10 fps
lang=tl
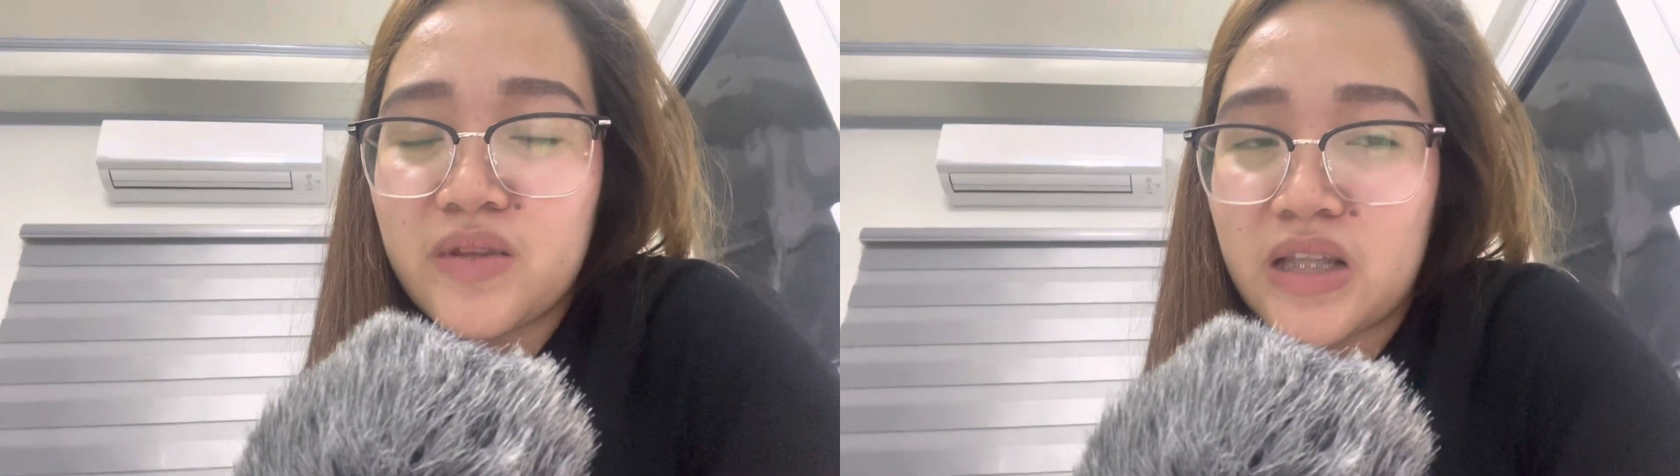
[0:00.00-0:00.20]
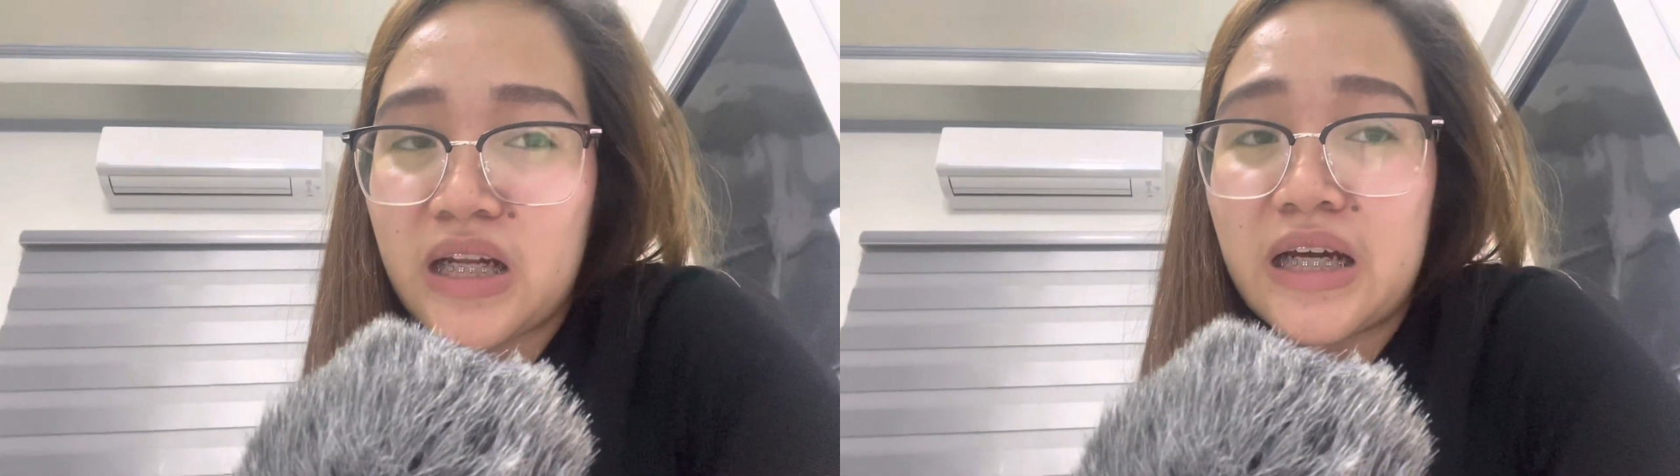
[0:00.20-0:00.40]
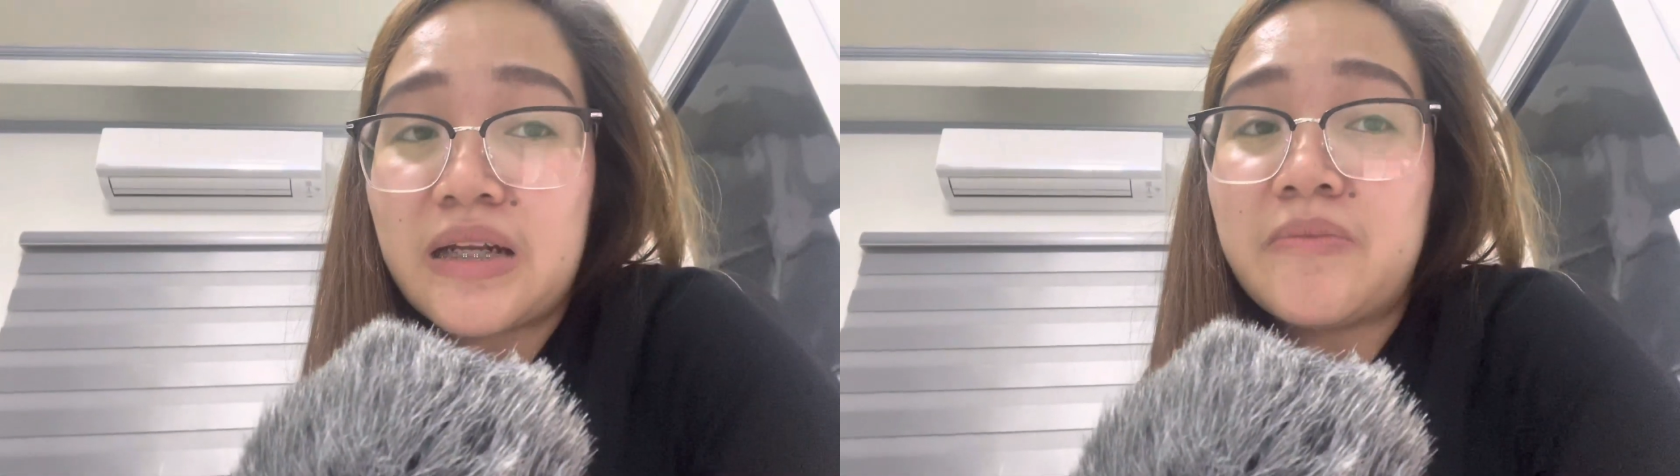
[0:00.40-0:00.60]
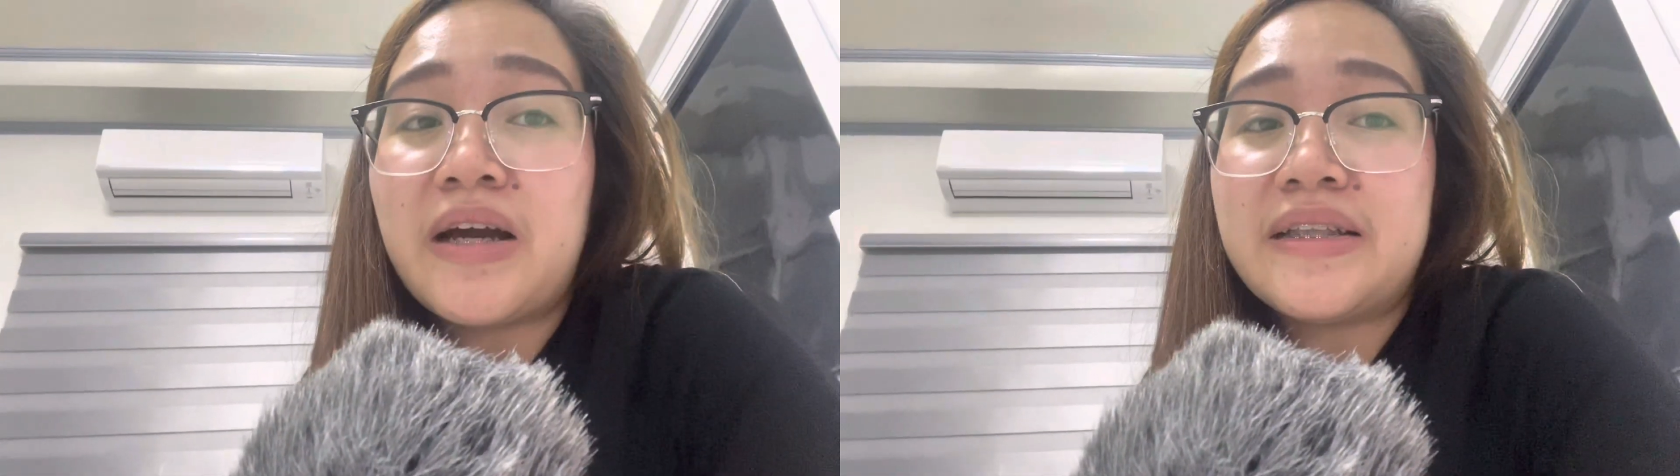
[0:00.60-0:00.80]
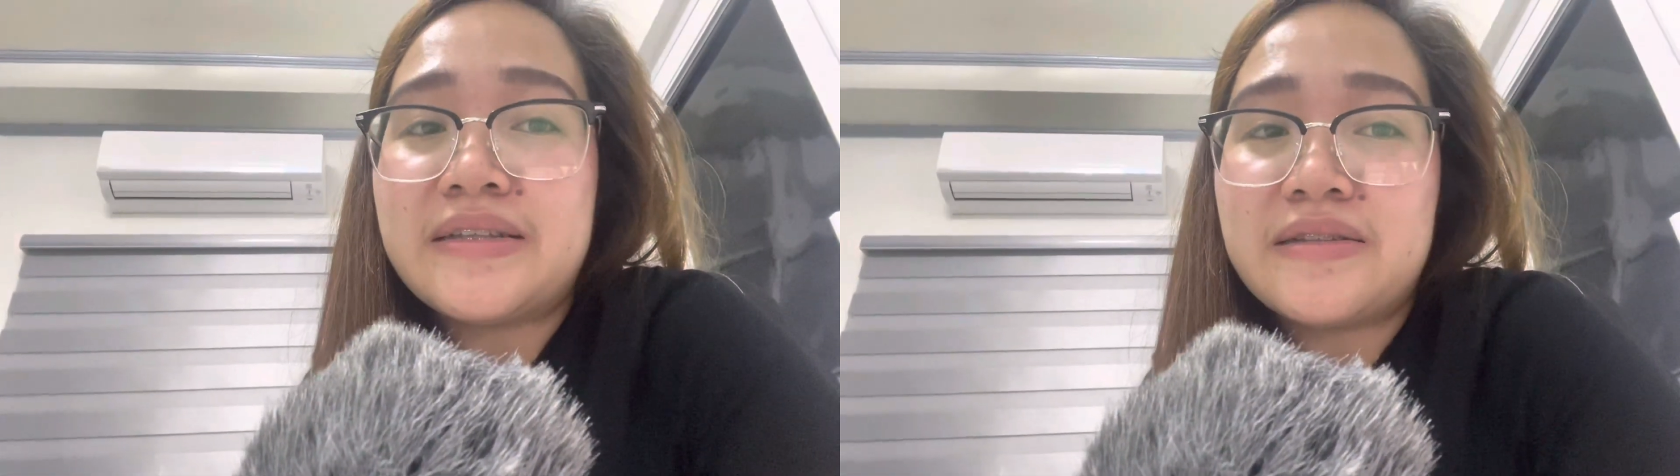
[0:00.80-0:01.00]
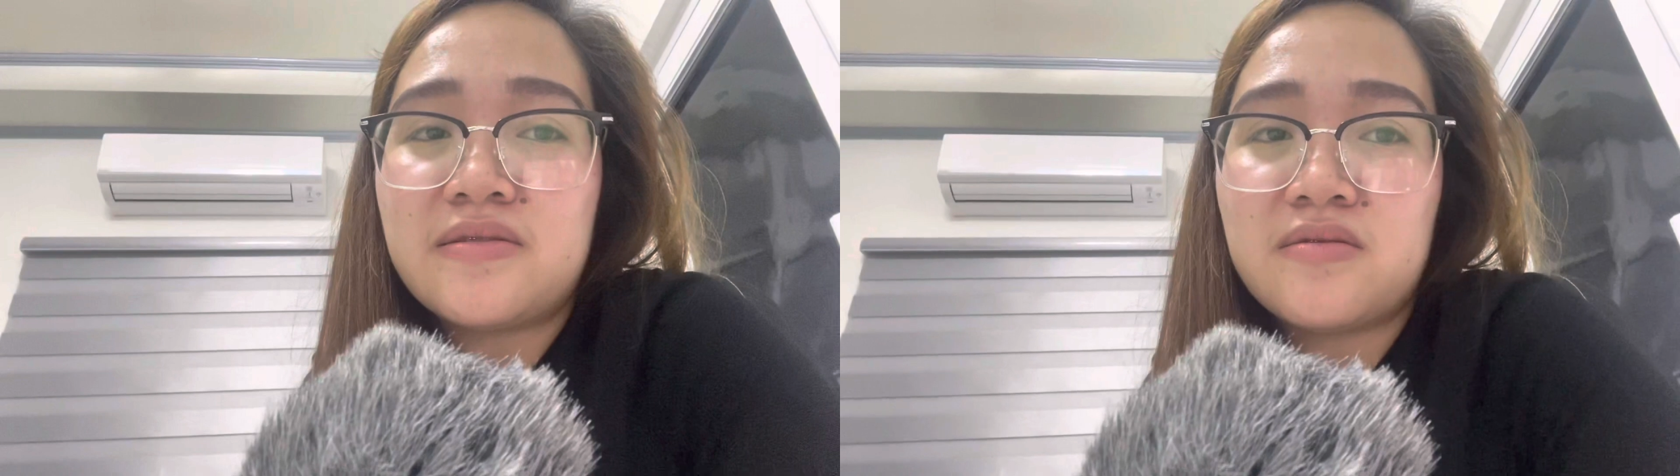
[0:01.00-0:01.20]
talaga naman,